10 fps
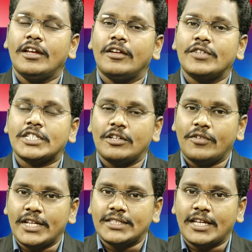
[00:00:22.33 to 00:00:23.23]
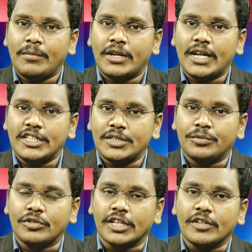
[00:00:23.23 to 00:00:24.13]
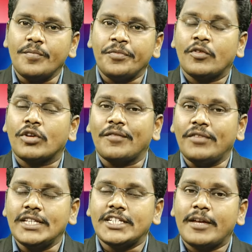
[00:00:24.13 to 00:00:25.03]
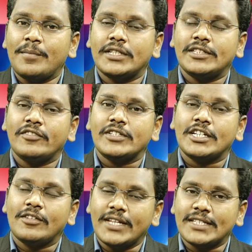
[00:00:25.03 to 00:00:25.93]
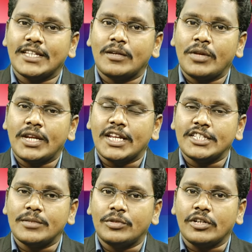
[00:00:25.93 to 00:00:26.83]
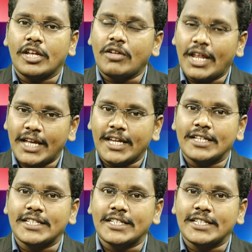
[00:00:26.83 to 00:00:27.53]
విషయంలో వైఎస్ఆర్ పేరు ఎలా చెప్తున్నారు ఒక పీజీఎంఎస్ఎంట్ విషయంలో వైఎస్ఆర్ పేరు ఎలా చెప్తున్నారు అలాగే